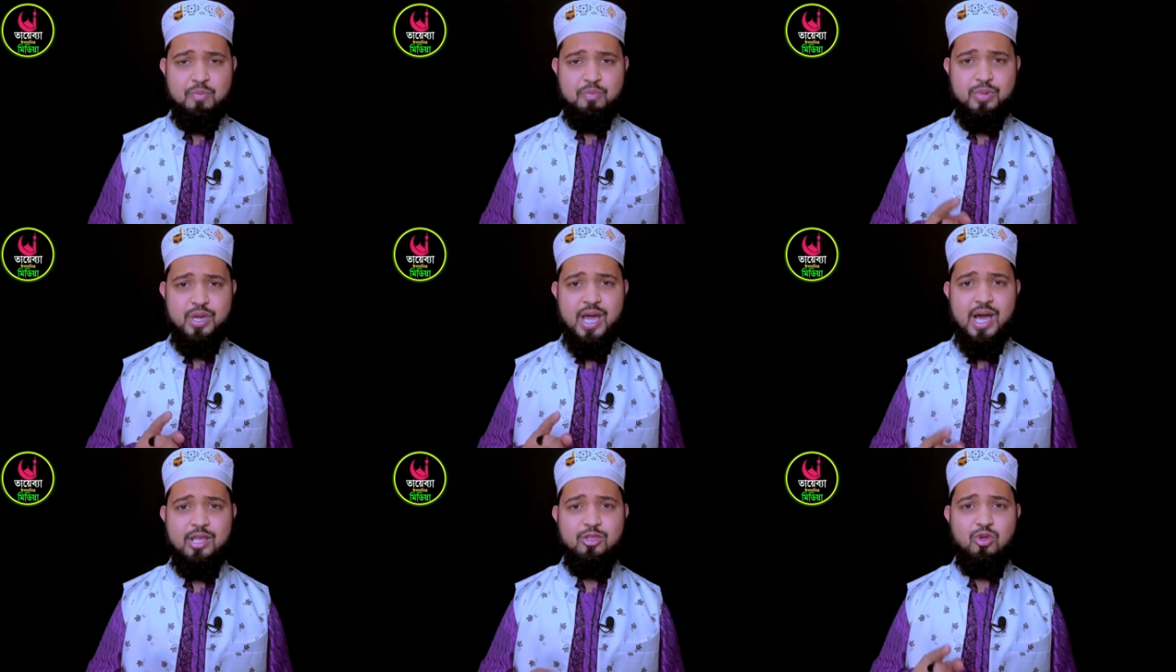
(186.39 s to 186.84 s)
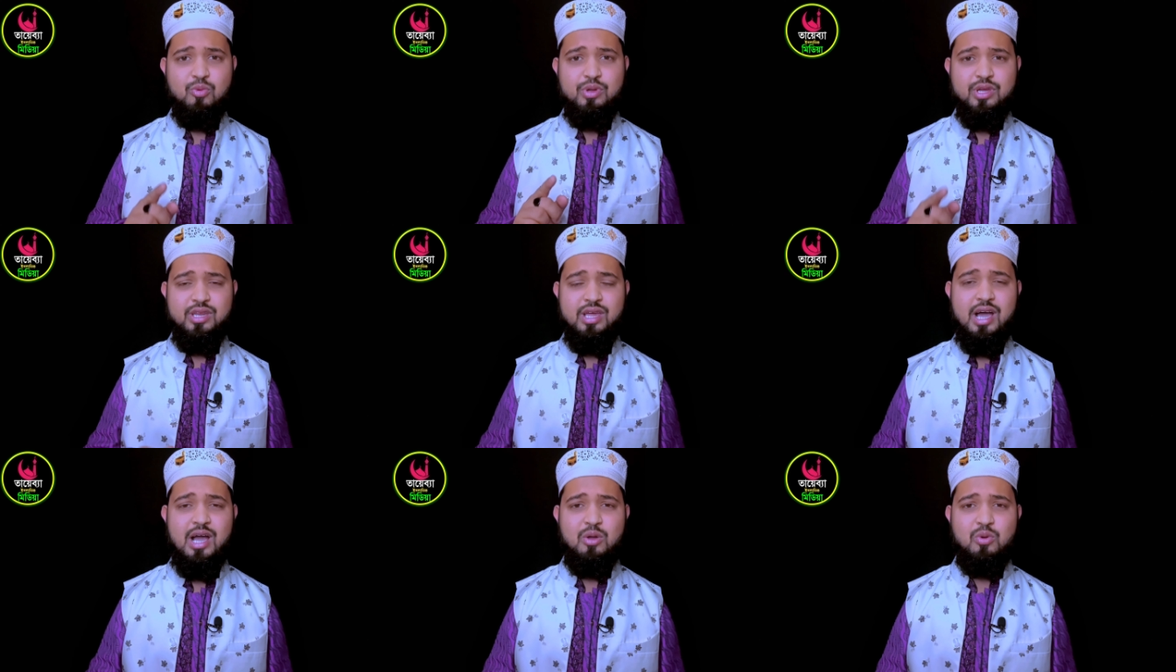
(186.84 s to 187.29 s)

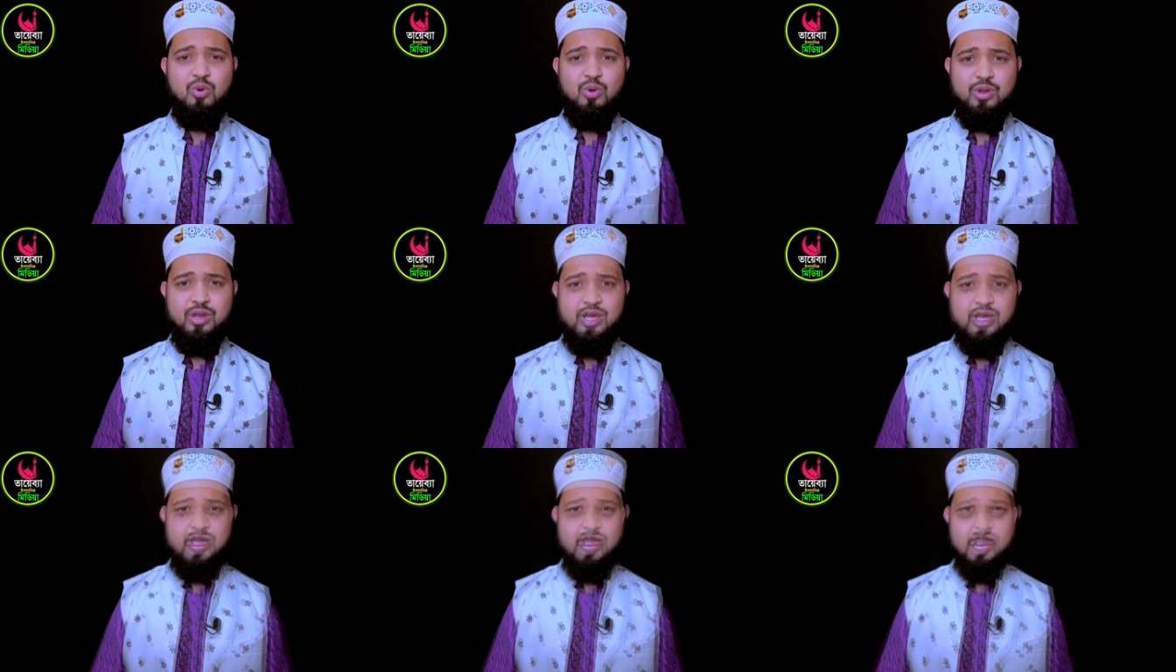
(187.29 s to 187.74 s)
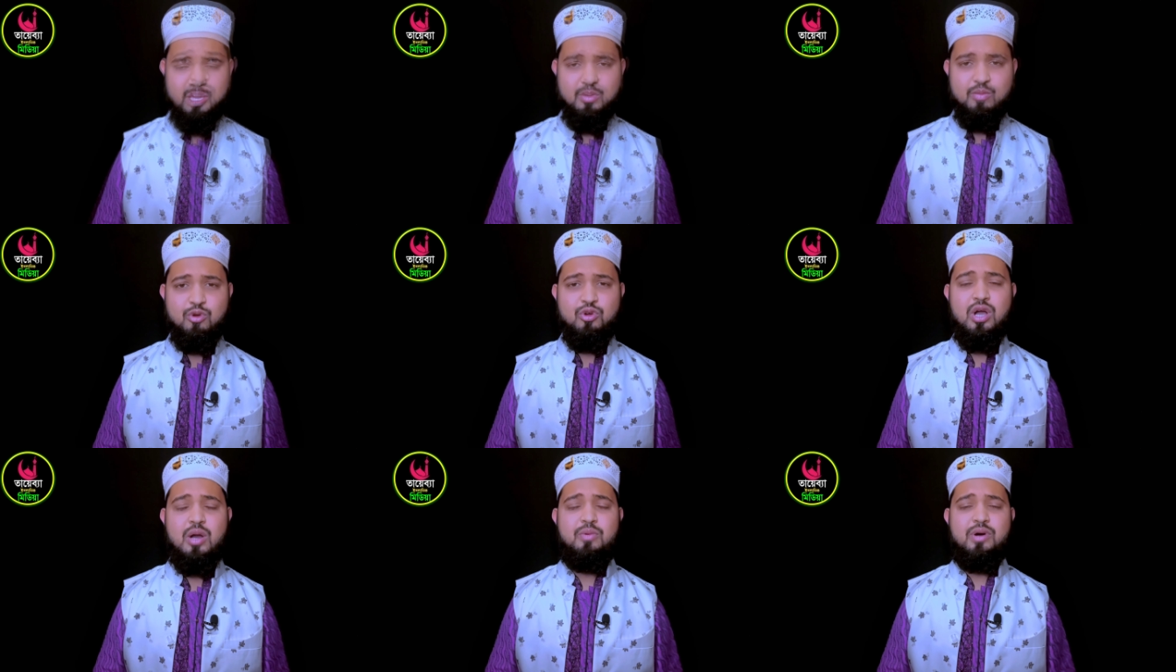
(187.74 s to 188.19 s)
বিয়াদবি না করে
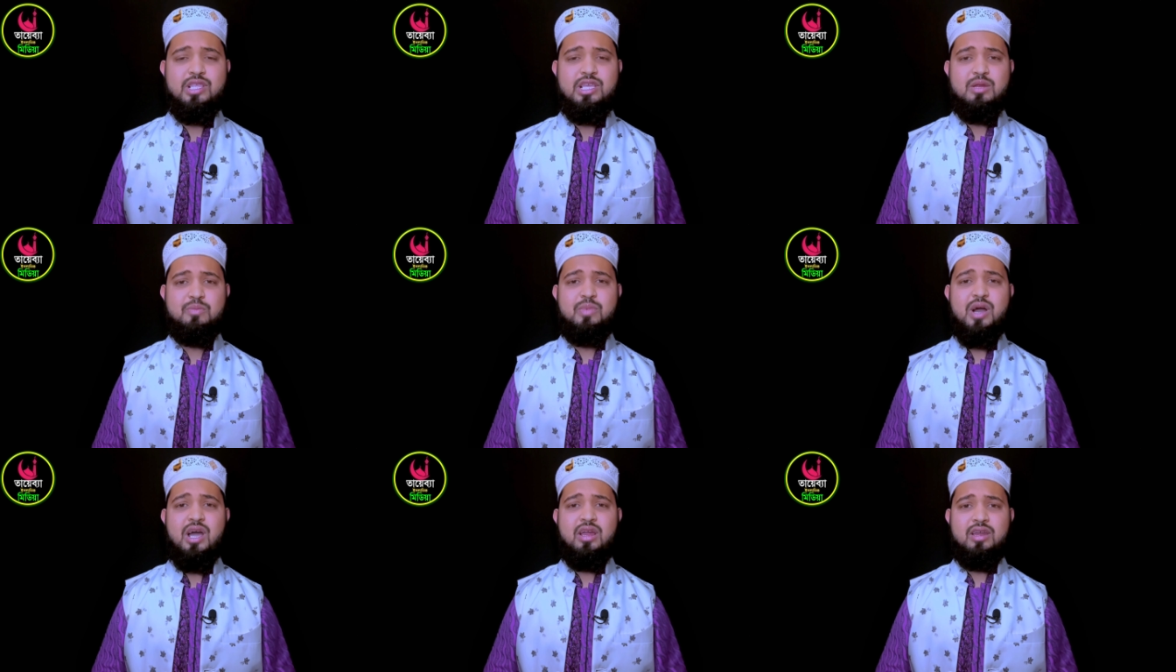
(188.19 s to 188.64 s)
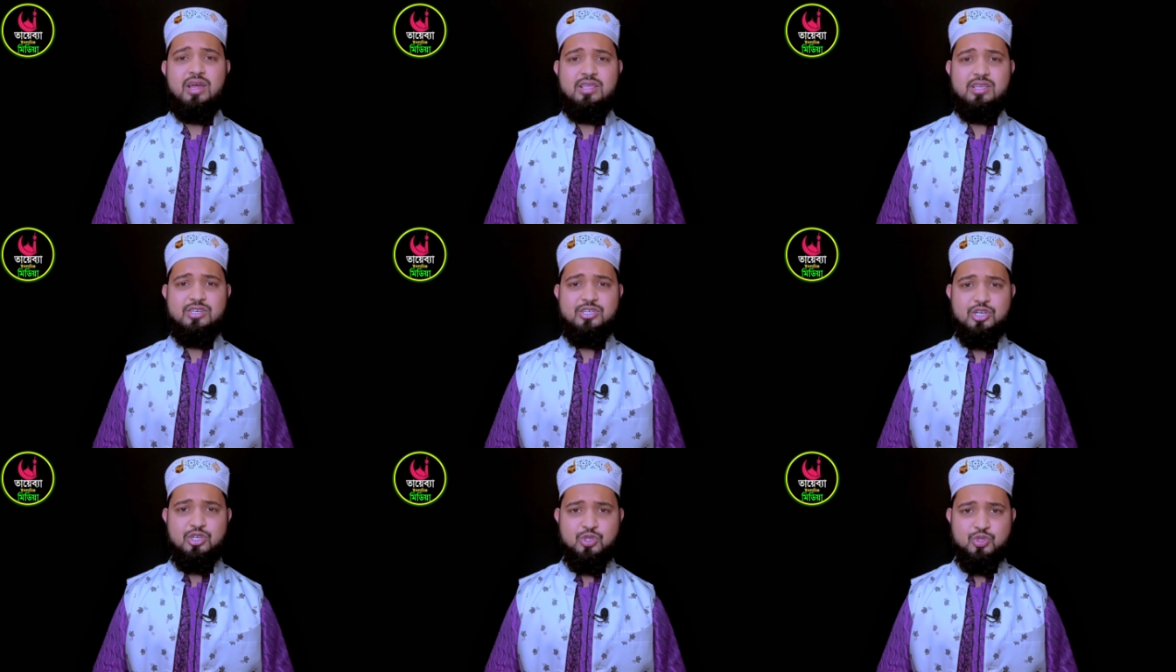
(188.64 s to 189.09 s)
এবং আমাদের
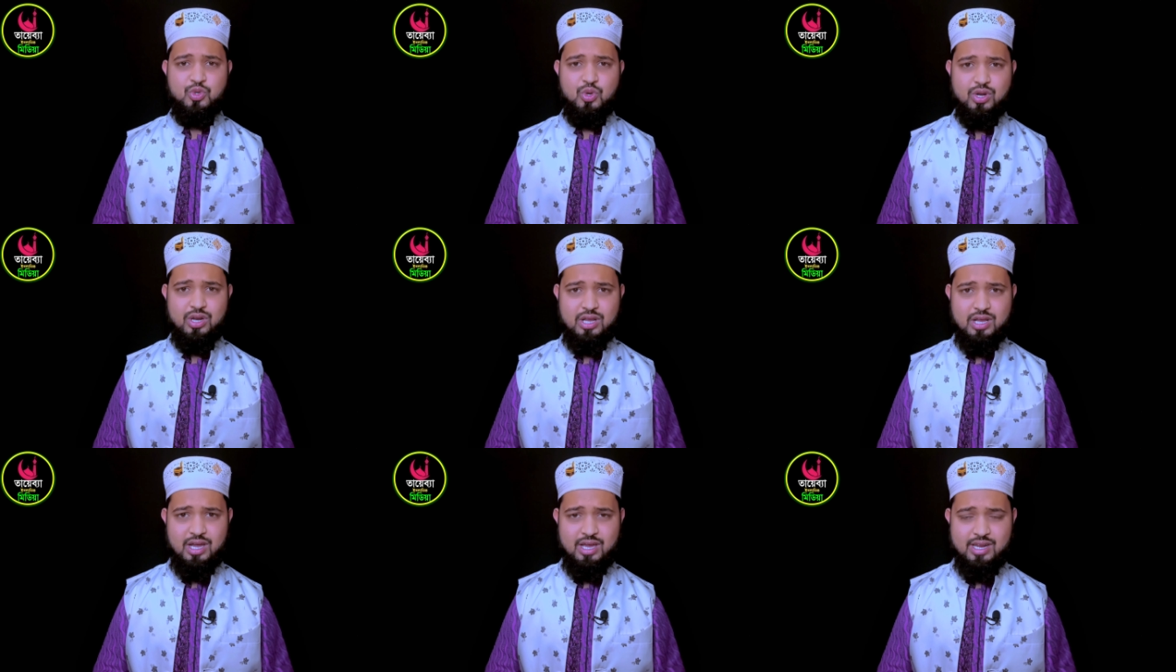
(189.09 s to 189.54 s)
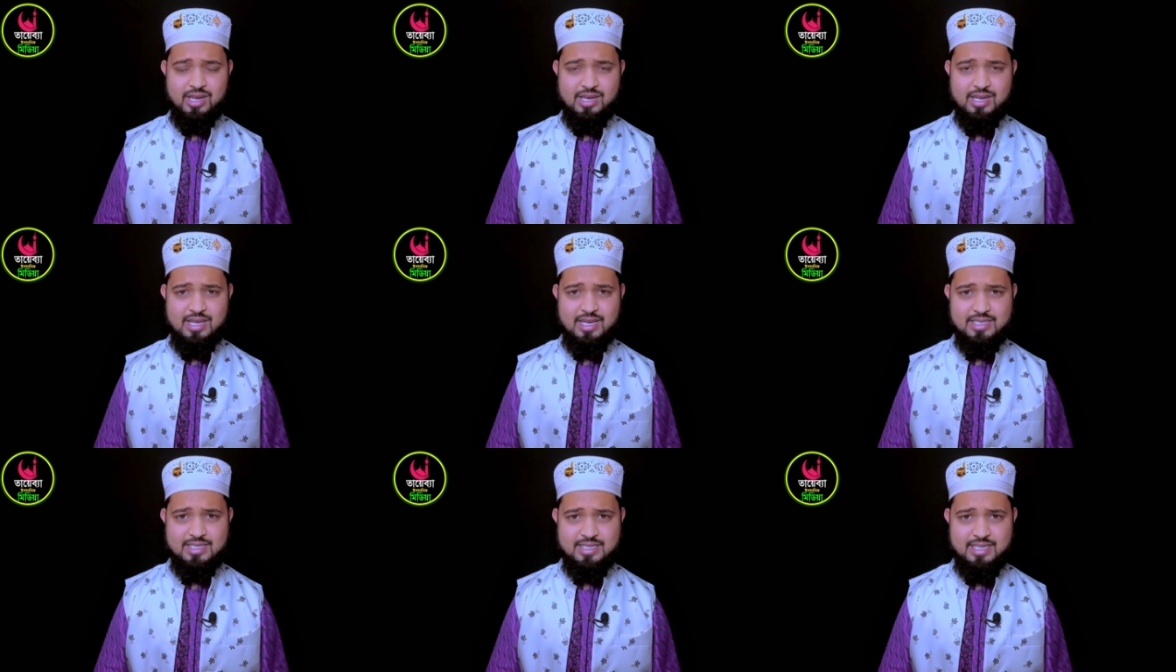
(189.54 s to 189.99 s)
বাংলাদেশের সরকারের
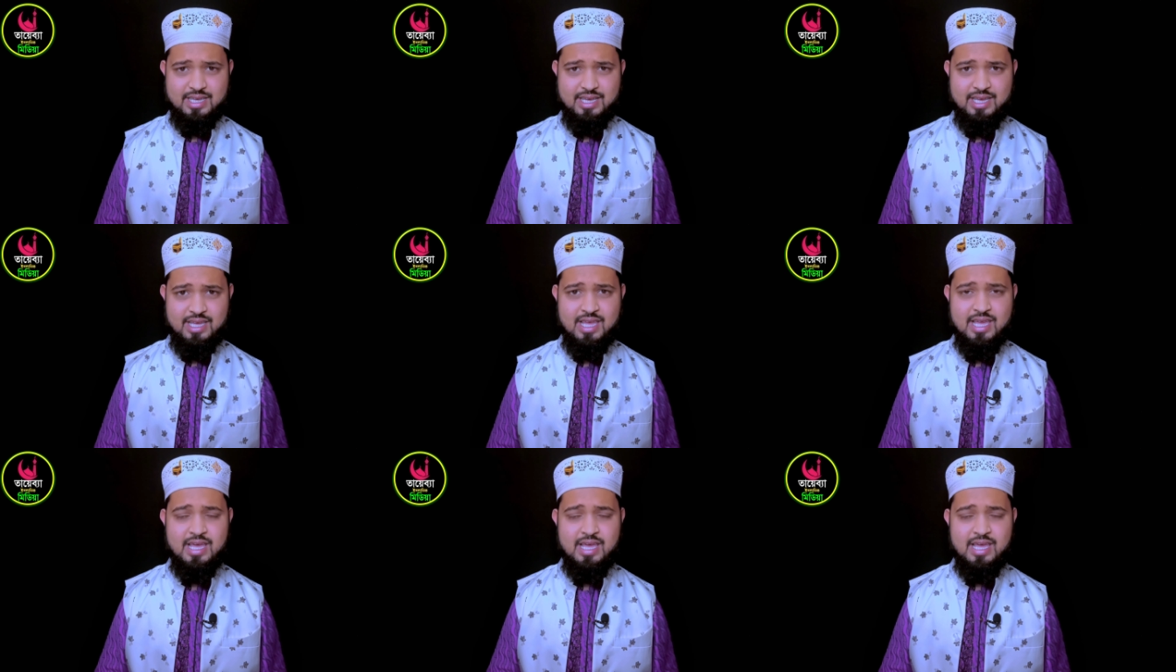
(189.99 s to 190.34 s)
কাছে